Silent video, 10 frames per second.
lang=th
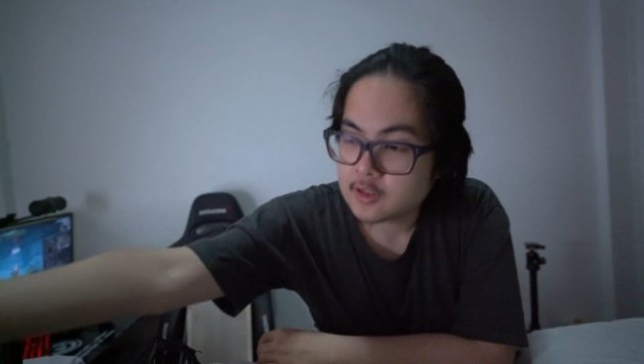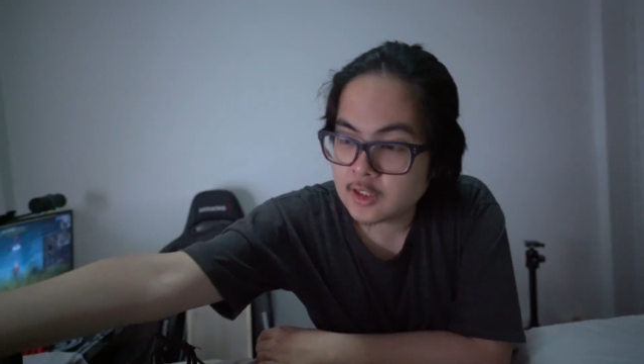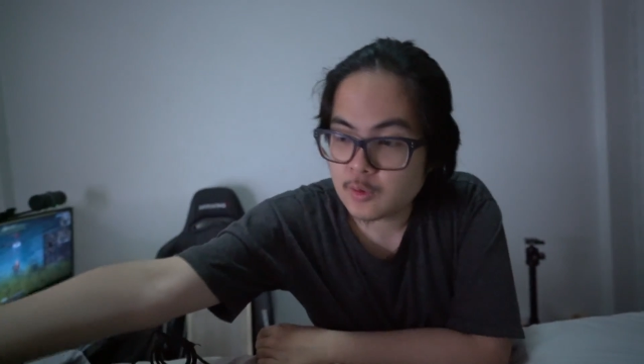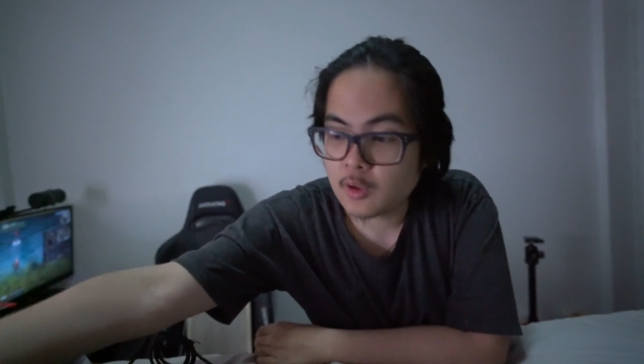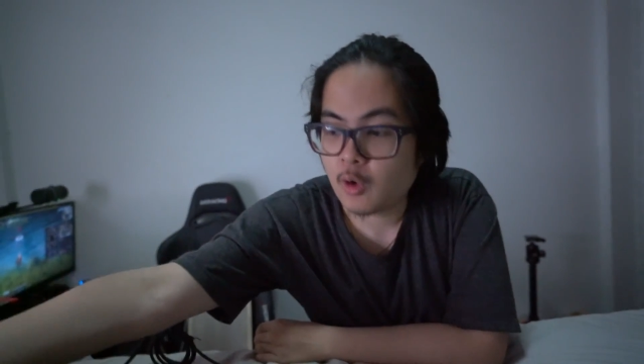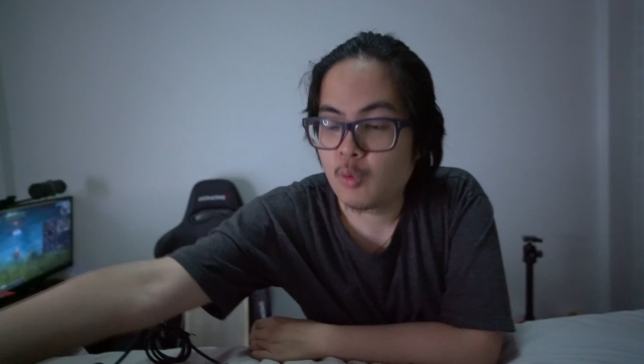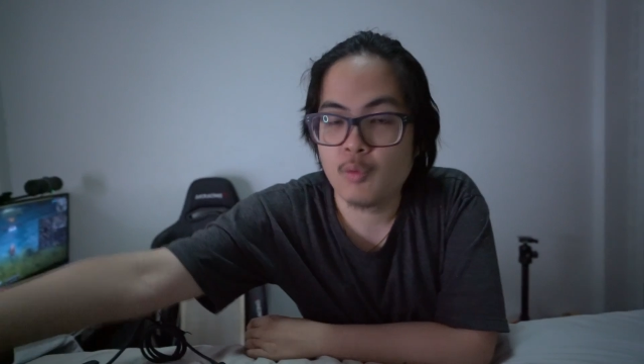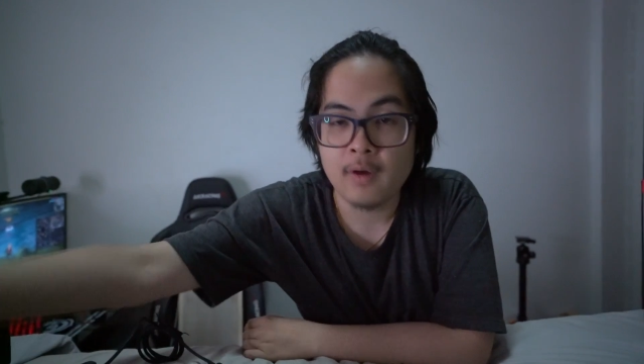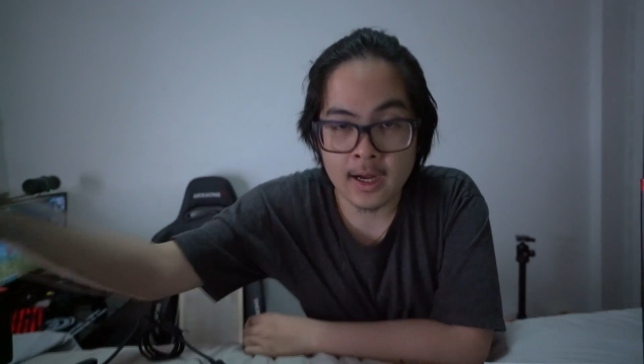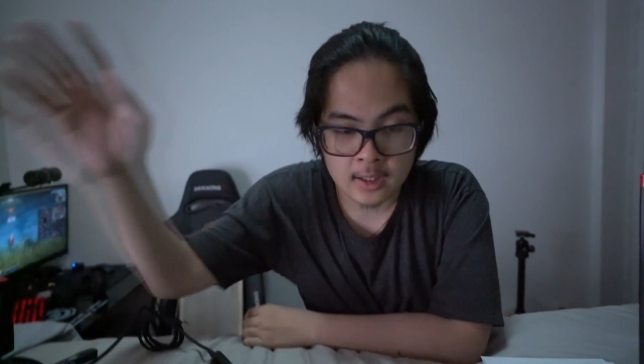ในส่วนของหู
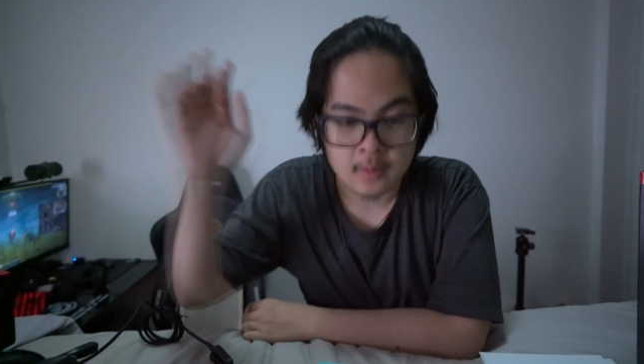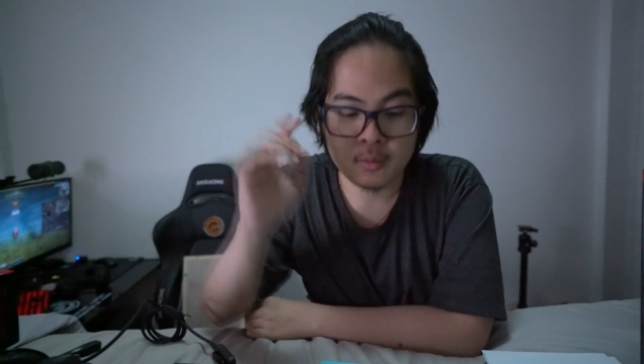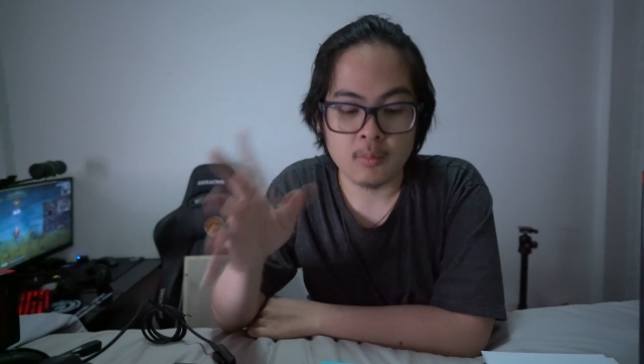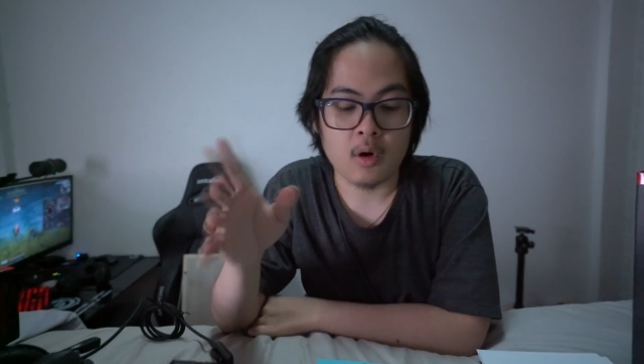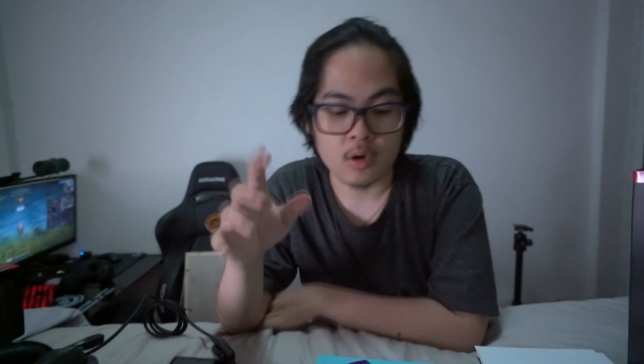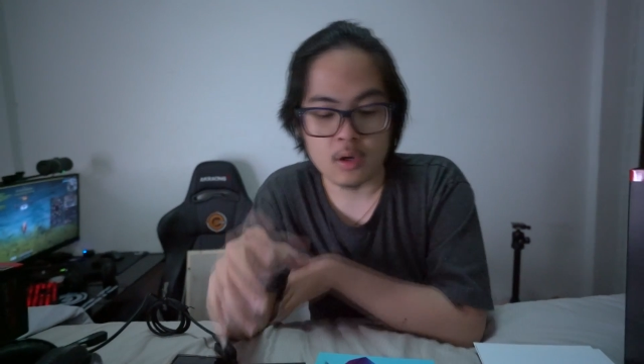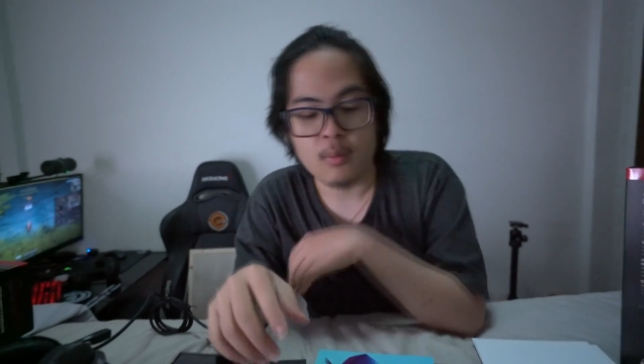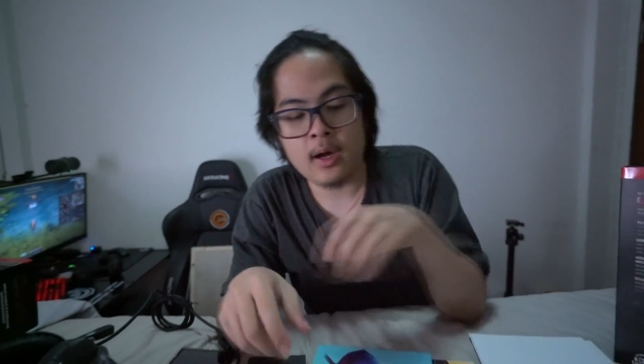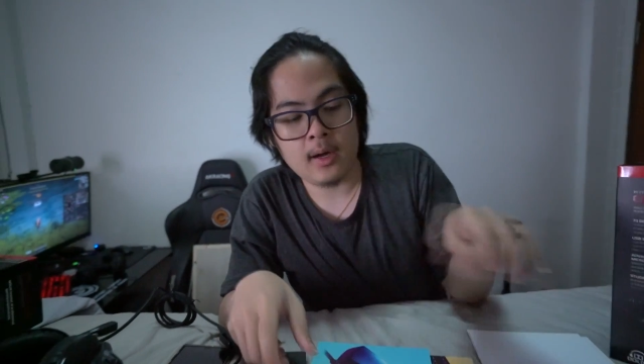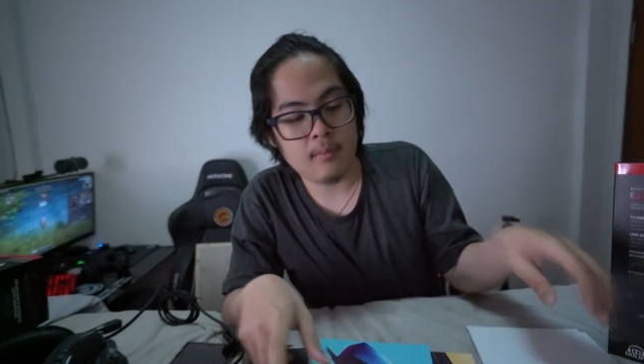ฟังผมบอกก่อนเล
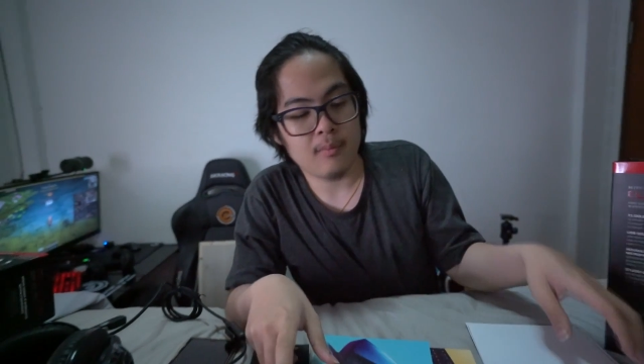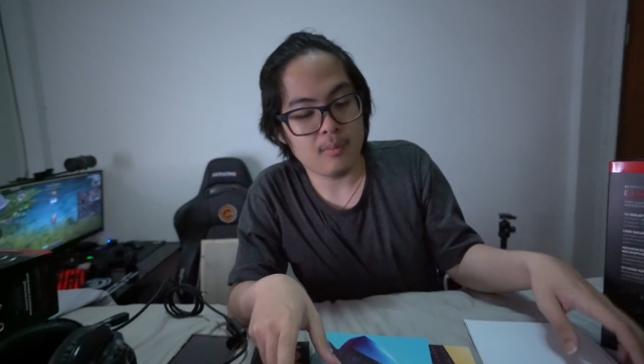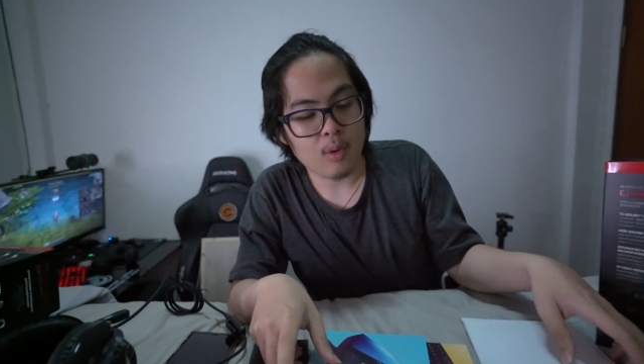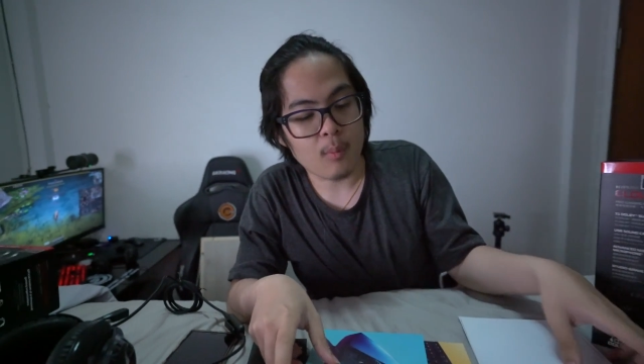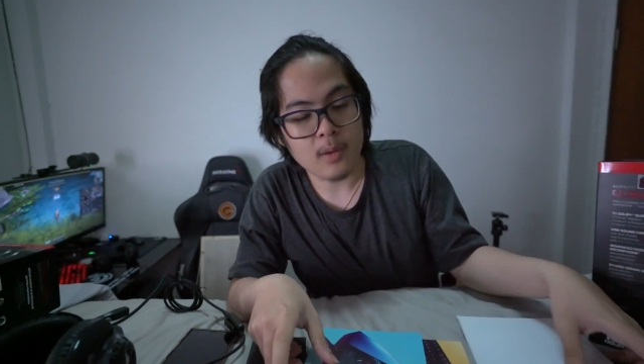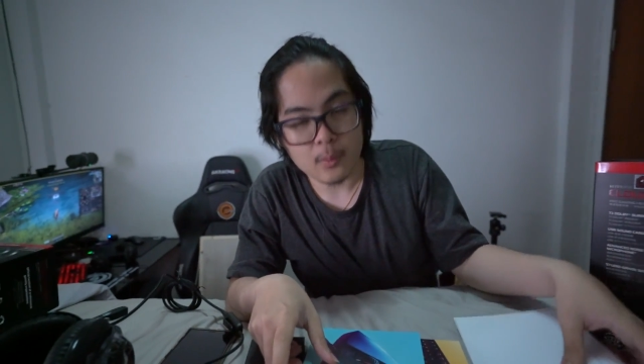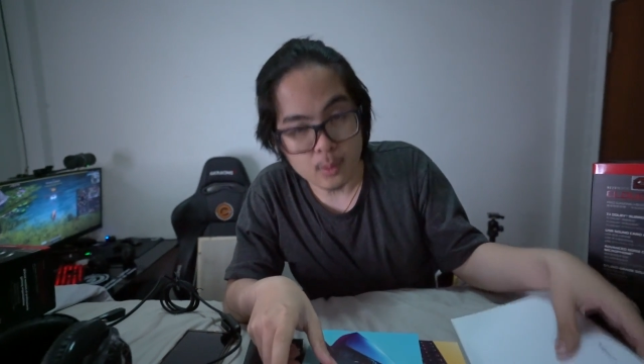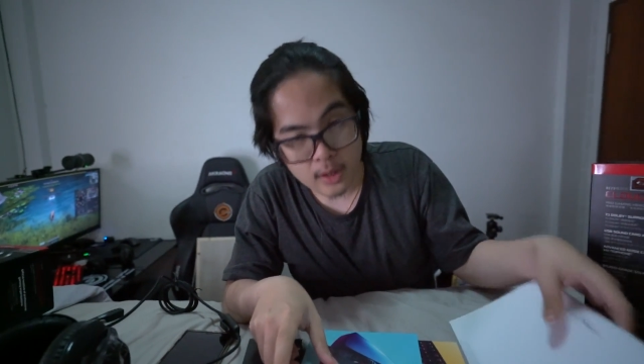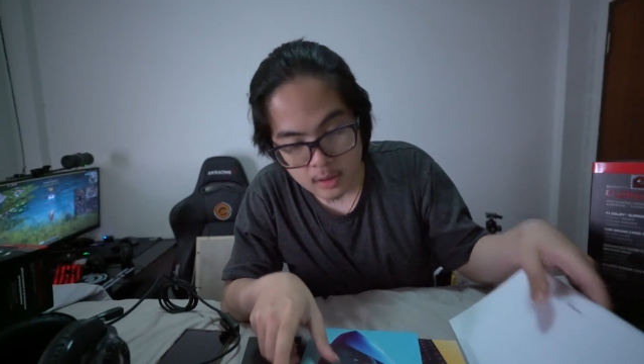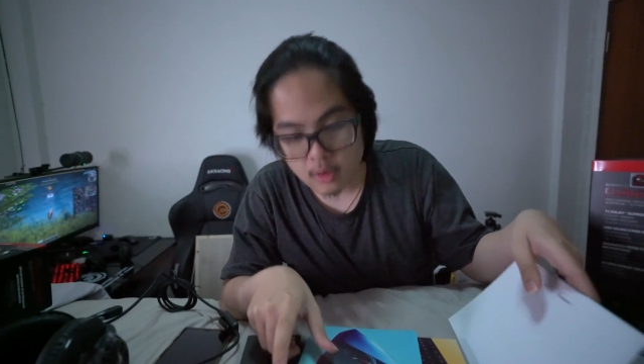ยว่าผมรีวิ
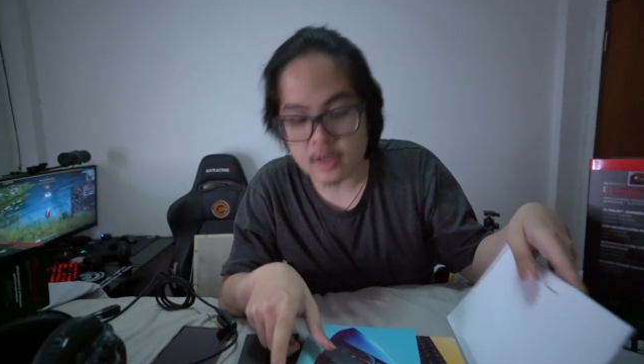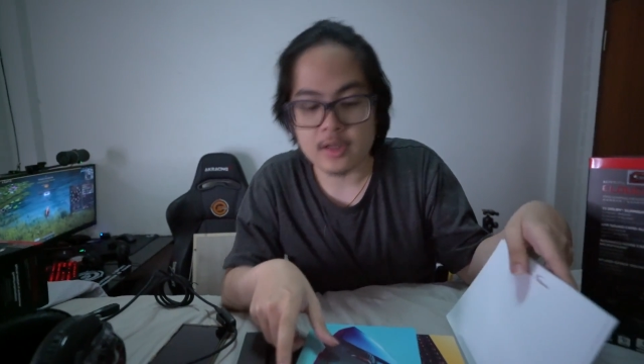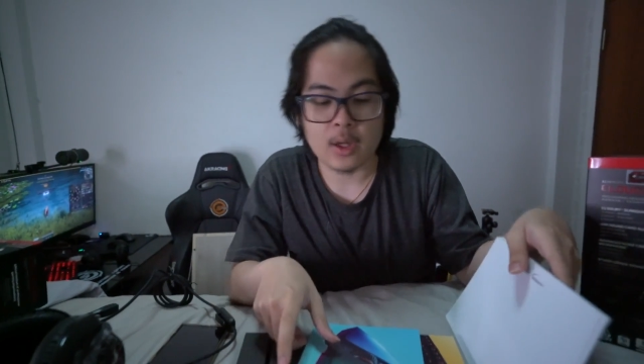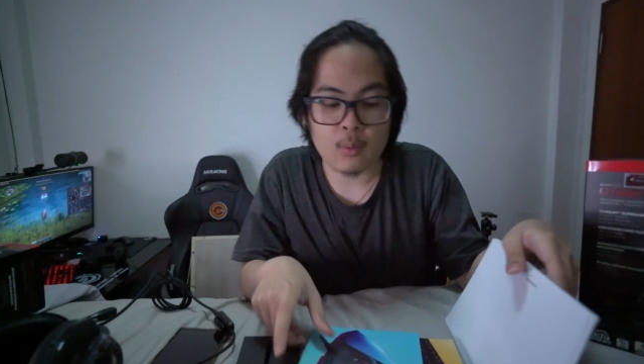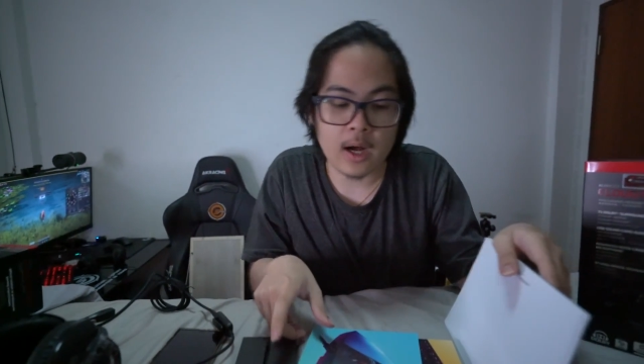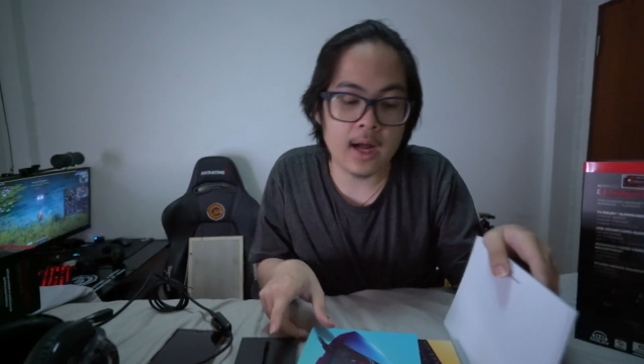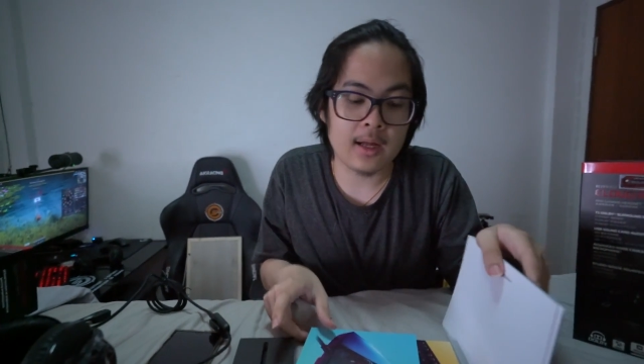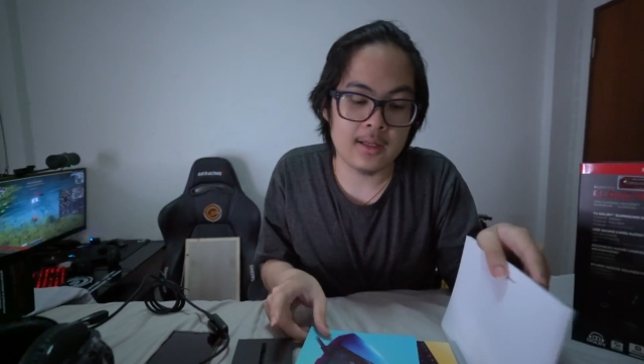วแน่นอน แต่ว่า